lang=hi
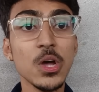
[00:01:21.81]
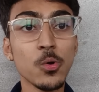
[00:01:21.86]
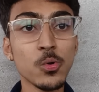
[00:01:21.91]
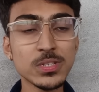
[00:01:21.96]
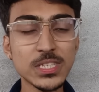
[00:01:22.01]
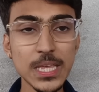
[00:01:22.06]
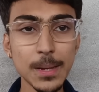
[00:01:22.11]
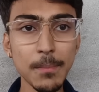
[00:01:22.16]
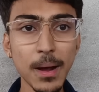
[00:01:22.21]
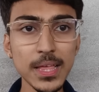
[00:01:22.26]

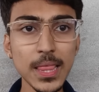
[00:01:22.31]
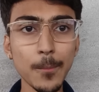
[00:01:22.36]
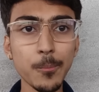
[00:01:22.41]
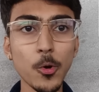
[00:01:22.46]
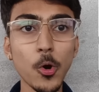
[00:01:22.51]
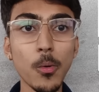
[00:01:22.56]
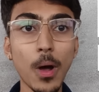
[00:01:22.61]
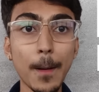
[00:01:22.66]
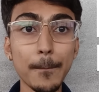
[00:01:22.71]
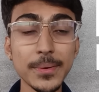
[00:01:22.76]
उसके बाद
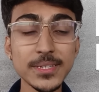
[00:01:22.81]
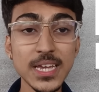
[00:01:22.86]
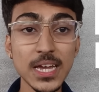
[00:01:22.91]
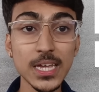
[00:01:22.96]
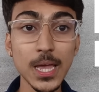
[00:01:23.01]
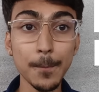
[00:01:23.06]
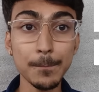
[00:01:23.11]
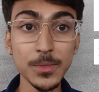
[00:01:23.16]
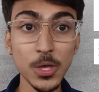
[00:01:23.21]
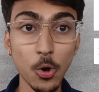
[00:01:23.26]
आपको वहाँ पे
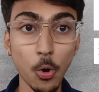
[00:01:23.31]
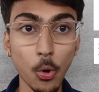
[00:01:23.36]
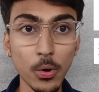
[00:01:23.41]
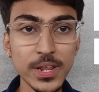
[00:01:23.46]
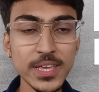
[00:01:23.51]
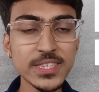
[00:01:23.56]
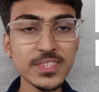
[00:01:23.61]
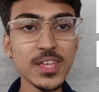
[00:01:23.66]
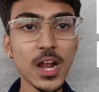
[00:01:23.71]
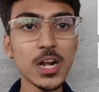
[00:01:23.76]
जाके अपने
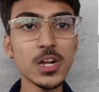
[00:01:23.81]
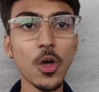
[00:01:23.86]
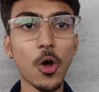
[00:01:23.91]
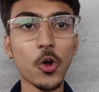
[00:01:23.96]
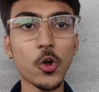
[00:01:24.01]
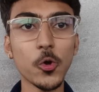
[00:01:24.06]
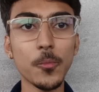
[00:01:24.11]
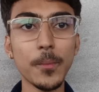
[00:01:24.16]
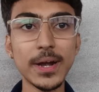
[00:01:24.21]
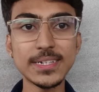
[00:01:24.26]
ओरिजिनल
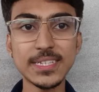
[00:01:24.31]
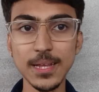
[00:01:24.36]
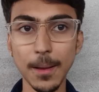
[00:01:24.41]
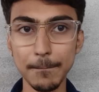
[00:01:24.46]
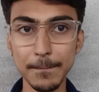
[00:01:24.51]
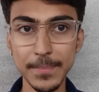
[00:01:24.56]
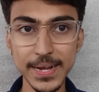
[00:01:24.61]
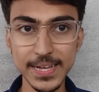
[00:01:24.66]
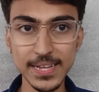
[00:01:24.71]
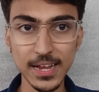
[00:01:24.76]
डॉक्यूमेंट
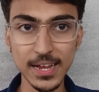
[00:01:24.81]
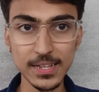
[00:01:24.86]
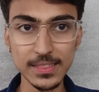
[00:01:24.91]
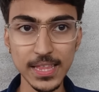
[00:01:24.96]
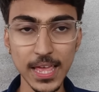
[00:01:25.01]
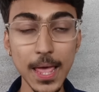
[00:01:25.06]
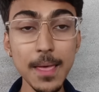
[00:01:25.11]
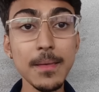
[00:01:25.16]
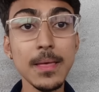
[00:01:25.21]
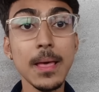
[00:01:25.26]
सबमिट
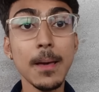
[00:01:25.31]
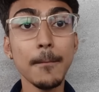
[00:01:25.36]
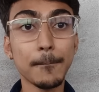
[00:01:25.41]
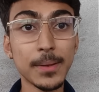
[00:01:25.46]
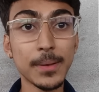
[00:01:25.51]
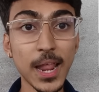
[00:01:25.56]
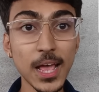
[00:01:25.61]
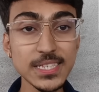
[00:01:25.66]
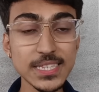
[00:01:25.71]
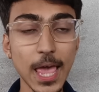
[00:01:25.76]
करने हैं
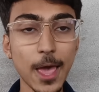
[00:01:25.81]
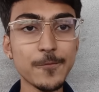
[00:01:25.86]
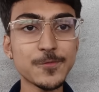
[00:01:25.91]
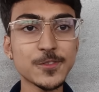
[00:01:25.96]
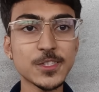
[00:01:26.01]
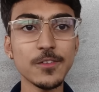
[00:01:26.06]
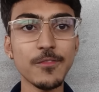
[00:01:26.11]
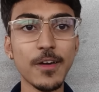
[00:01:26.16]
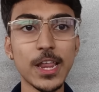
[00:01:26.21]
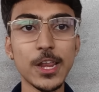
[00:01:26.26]
प्लस एफ
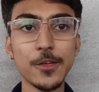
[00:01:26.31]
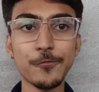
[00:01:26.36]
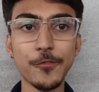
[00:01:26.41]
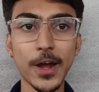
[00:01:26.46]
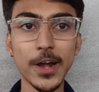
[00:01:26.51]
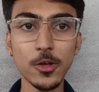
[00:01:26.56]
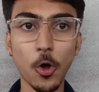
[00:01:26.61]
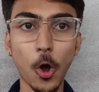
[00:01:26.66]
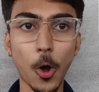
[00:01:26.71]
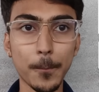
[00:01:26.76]
सी
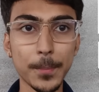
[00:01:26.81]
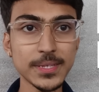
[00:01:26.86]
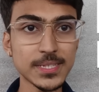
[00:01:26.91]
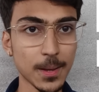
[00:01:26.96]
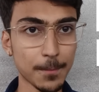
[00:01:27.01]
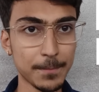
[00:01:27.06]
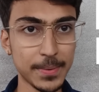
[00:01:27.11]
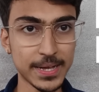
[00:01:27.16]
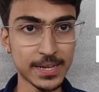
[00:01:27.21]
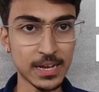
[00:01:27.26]
वेरीफाइड कॉपी
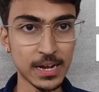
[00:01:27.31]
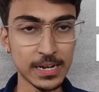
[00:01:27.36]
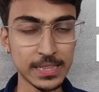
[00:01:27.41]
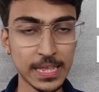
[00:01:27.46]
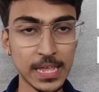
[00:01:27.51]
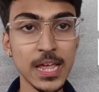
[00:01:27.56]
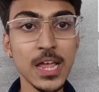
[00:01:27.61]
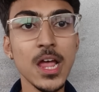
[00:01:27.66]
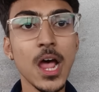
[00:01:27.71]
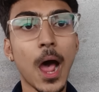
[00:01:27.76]
सबमिट
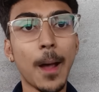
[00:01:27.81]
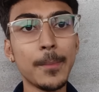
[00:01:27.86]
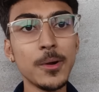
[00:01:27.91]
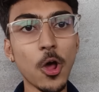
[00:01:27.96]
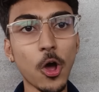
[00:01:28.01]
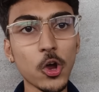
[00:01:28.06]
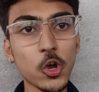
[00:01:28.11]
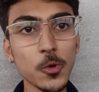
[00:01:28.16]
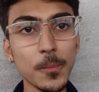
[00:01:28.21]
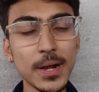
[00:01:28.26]
करनी है अभी
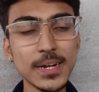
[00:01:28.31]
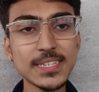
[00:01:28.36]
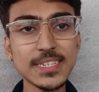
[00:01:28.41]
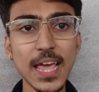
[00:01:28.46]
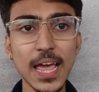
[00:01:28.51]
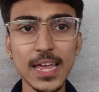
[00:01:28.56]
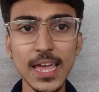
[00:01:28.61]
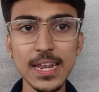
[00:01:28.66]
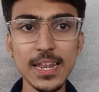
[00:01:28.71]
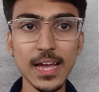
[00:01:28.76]
डॉक्यूमेंट्स
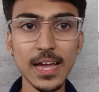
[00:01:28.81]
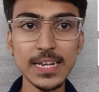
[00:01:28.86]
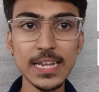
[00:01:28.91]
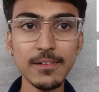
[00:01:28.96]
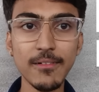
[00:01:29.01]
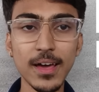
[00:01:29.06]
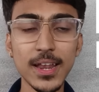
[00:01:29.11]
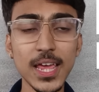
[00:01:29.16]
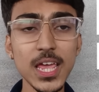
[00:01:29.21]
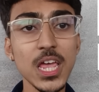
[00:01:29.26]
क्या क्या
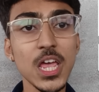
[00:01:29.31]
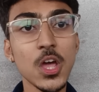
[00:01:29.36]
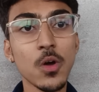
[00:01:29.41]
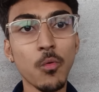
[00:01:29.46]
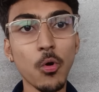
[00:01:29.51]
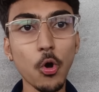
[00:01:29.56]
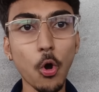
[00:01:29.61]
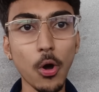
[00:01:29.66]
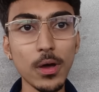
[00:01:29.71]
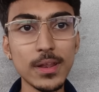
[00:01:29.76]
लगने वाले
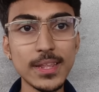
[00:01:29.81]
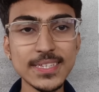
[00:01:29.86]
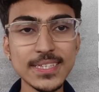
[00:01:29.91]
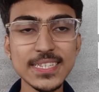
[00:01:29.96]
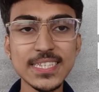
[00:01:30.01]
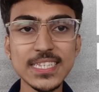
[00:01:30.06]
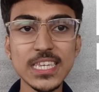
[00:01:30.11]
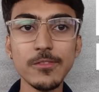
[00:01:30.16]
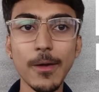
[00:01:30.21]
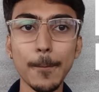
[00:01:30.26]
वो
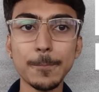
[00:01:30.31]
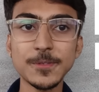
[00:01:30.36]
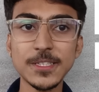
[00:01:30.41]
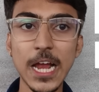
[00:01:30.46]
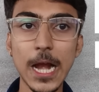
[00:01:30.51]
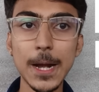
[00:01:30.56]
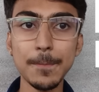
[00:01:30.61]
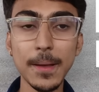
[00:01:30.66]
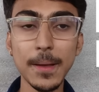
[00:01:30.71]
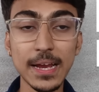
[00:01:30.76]
कॉलेजेस की
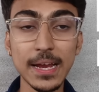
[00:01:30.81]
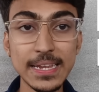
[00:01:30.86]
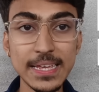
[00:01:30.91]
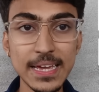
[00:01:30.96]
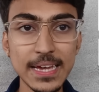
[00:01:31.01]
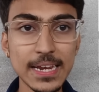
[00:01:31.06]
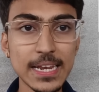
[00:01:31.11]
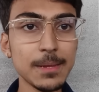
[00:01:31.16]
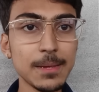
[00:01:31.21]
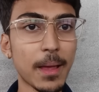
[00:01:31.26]
वेबसाइट पे
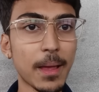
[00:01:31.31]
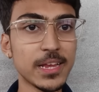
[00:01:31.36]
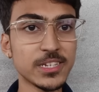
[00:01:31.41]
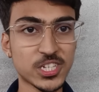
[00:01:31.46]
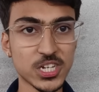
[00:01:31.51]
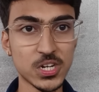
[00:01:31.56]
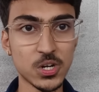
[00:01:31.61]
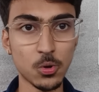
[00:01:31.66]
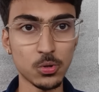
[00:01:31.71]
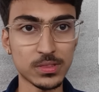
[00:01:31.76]
क्लियरली
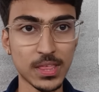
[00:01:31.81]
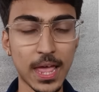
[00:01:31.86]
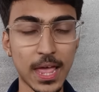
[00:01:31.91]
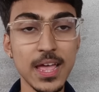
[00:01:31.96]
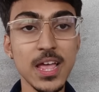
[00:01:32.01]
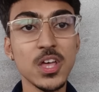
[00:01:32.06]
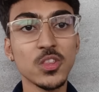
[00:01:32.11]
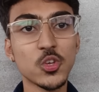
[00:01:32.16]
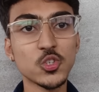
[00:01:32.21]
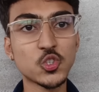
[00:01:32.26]
मैंशन होता है
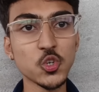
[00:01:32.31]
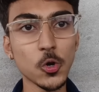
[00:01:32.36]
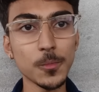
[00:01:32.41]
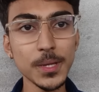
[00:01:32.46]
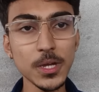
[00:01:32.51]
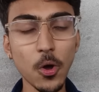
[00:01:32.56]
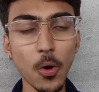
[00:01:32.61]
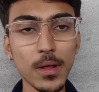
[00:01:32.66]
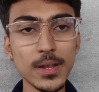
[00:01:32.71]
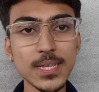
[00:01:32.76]
तो जो
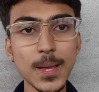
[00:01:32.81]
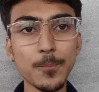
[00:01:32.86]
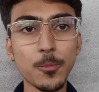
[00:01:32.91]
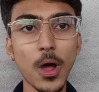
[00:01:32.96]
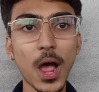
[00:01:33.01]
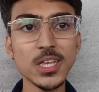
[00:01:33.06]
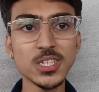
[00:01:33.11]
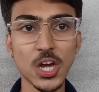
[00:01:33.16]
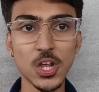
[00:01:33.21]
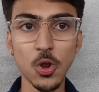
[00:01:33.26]
भी कॉलेज
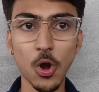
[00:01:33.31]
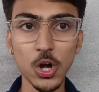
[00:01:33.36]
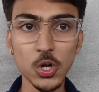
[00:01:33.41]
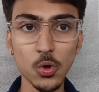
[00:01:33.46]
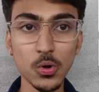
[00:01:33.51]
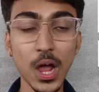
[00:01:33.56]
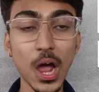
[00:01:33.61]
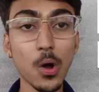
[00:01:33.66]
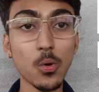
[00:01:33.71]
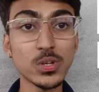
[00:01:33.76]
आपको आज अलॉट
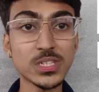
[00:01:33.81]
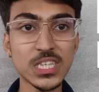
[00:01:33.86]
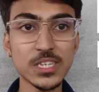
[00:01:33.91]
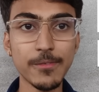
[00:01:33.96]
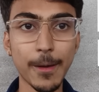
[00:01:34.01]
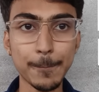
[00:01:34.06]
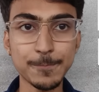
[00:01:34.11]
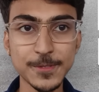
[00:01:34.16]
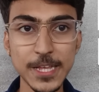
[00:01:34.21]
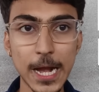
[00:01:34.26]
होगा उसकी
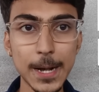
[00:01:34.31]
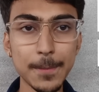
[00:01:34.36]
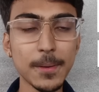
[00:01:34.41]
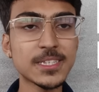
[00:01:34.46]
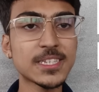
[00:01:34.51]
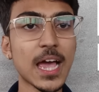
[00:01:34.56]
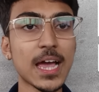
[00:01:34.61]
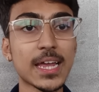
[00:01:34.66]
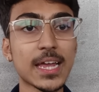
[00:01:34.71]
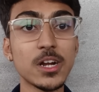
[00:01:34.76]
वेबसाइट पर
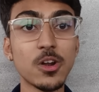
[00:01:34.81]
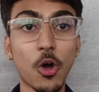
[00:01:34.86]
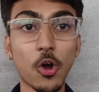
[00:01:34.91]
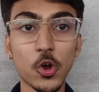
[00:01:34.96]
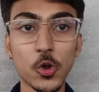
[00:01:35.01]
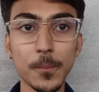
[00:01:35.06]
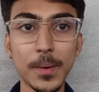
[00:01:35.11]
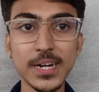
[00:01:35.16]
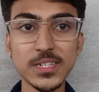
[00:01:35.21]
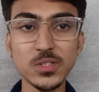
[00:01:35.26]
जाके
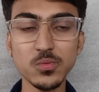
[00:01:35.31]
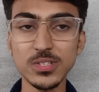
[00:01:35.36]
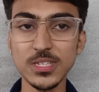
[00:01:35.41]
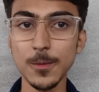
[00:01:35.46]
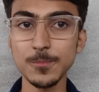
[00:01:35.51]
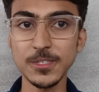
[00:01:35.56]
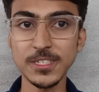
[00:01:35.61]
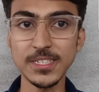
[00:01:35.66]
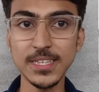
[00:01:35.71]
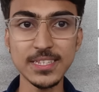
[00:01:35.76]
डॉक्यूमेंट्स वो
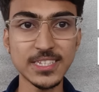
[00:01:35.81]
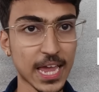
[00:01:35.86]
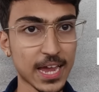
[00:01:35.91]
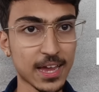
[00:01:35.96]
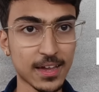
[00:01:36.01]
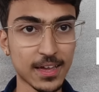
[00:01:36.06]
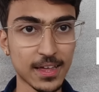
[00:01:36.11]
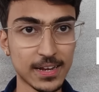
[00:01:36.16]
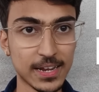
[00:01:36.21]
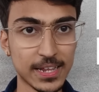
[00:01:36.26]
सब चीज़ें
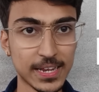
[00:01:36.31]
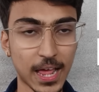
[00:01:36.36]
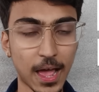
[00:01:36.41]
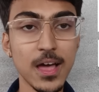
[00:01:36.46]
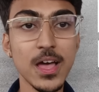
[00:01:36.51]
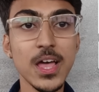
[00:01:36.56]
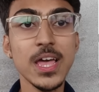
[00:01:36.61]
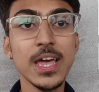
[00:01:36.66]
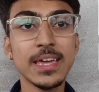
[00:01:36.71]
चेक कर लेना